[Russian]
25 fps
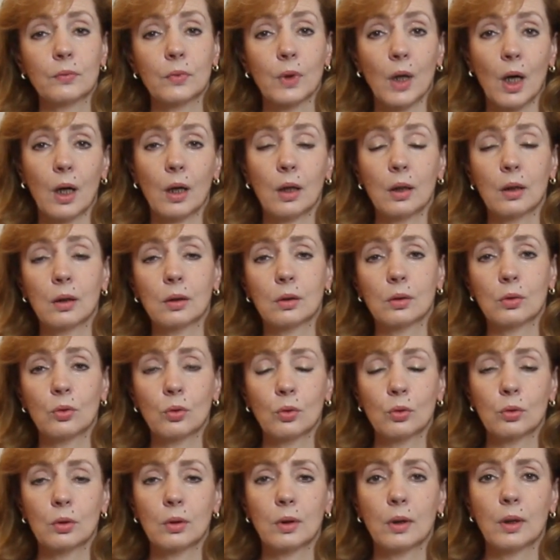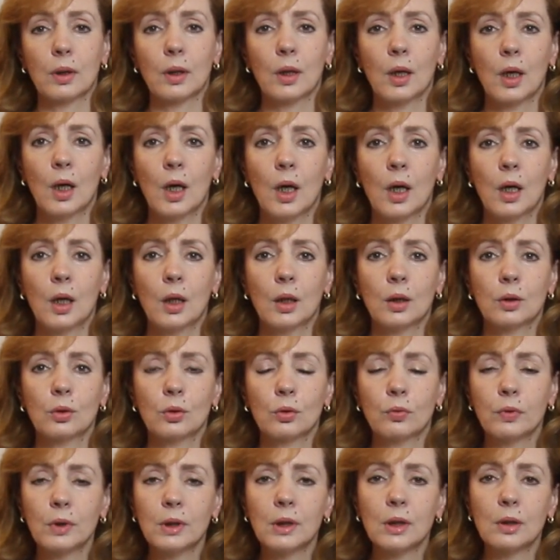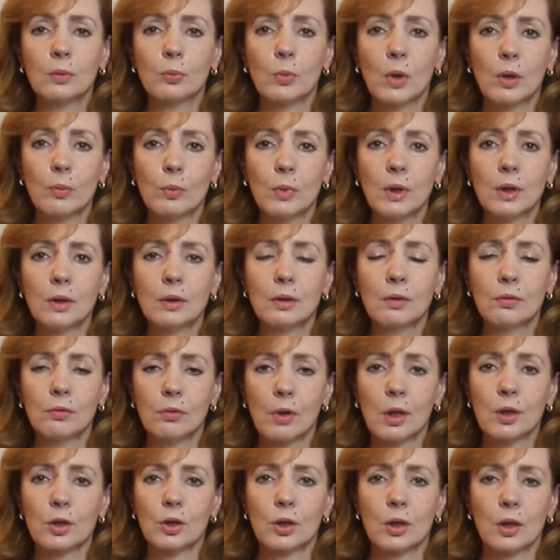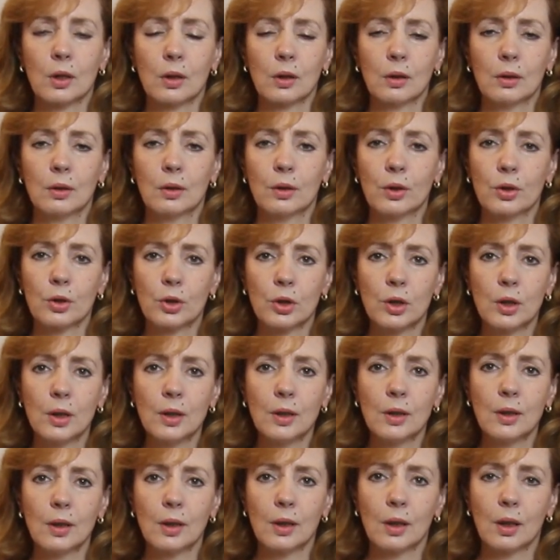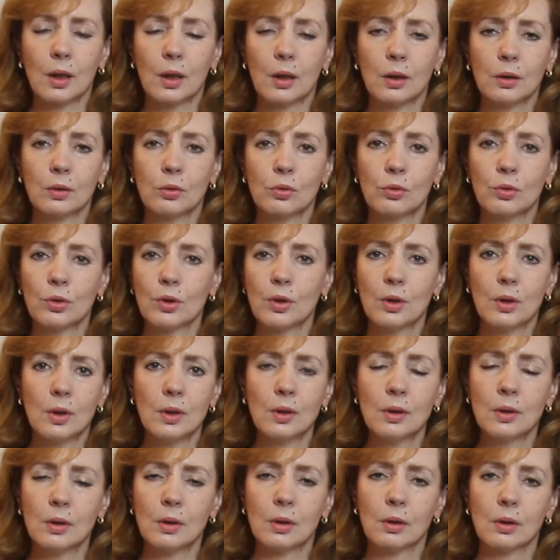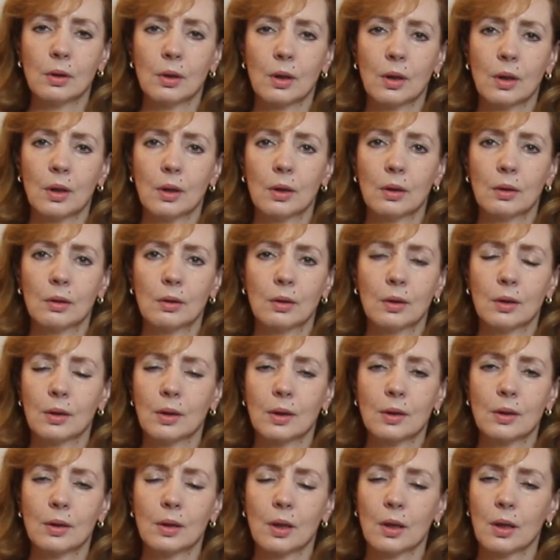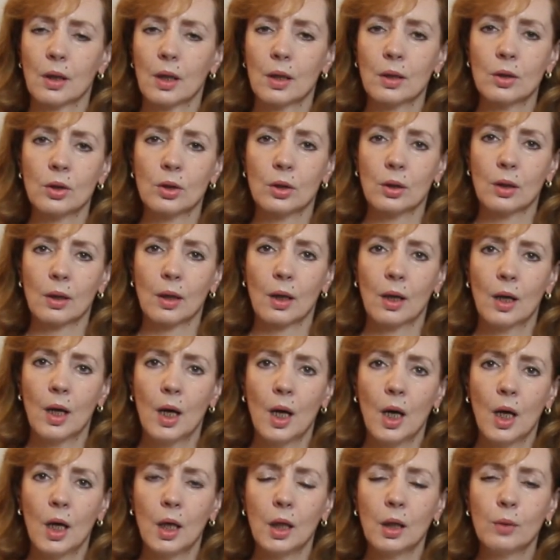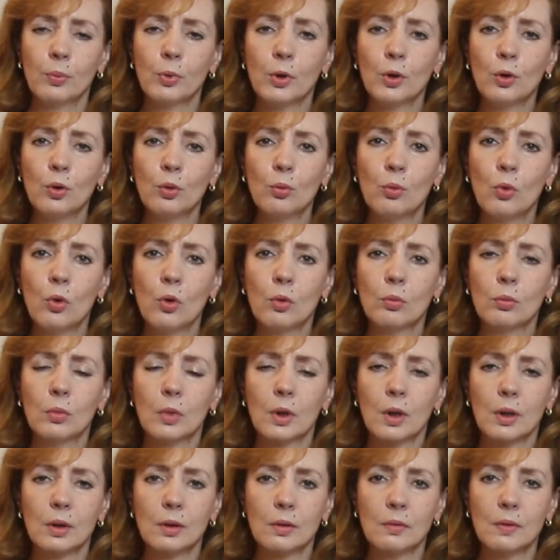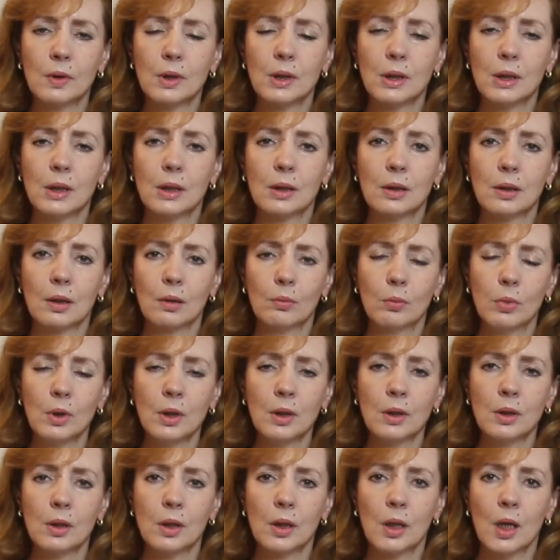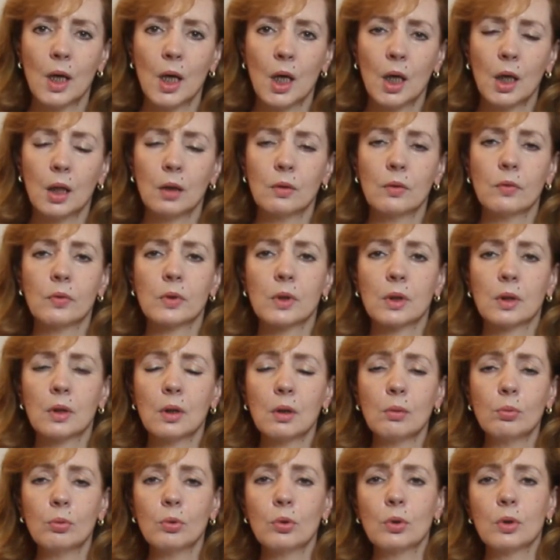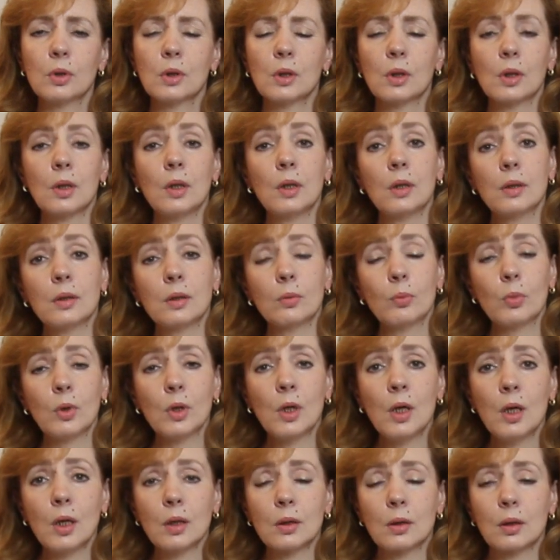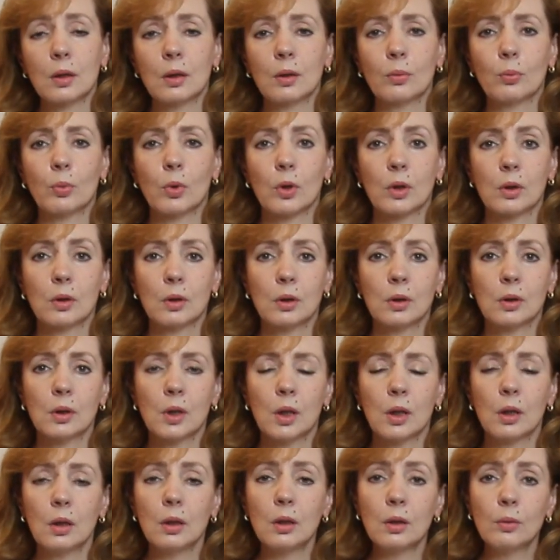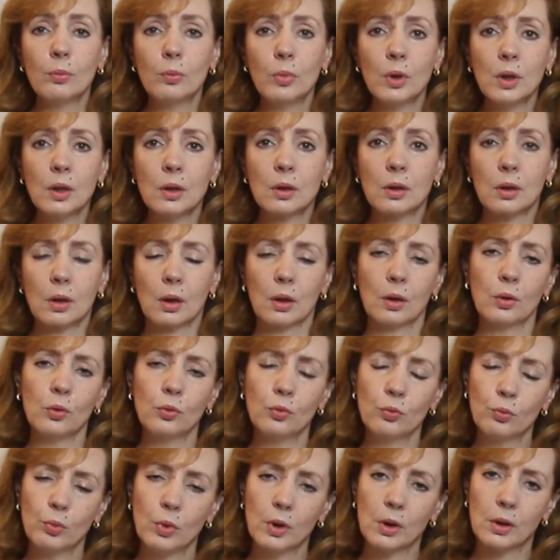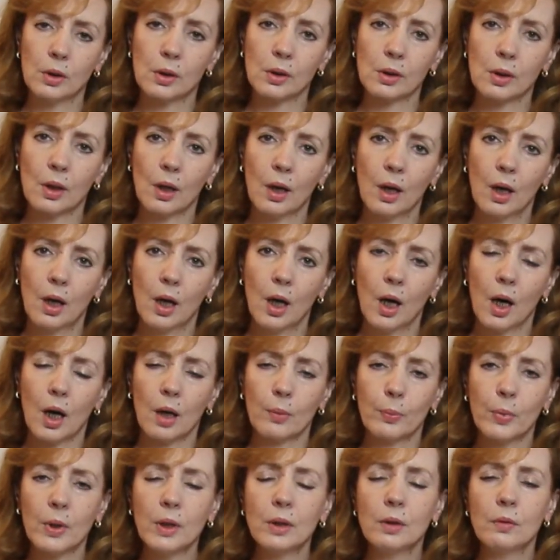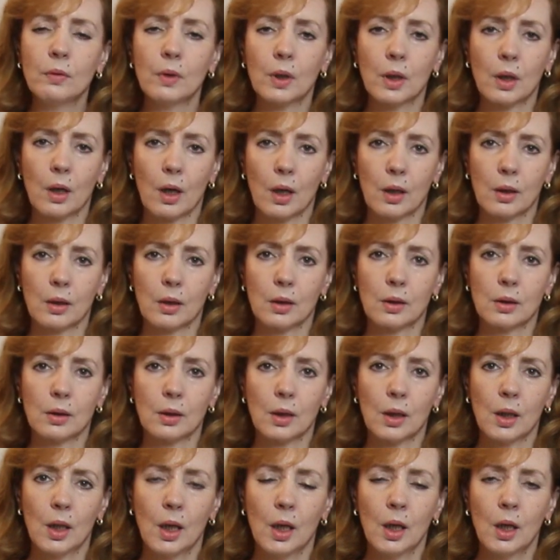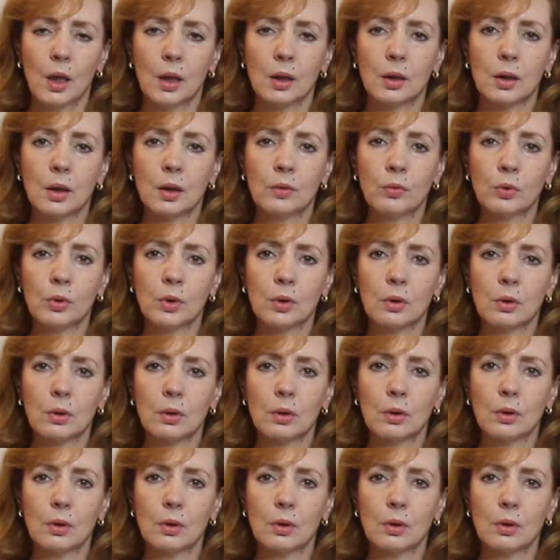та ли, тот ли, то в этот момент ваше решение, оно не истинное, не настоящее. И при любом развитии событий вы всегда будете или сбегать, или падать, или биться, или убиться – Опять две крайности. Так вот,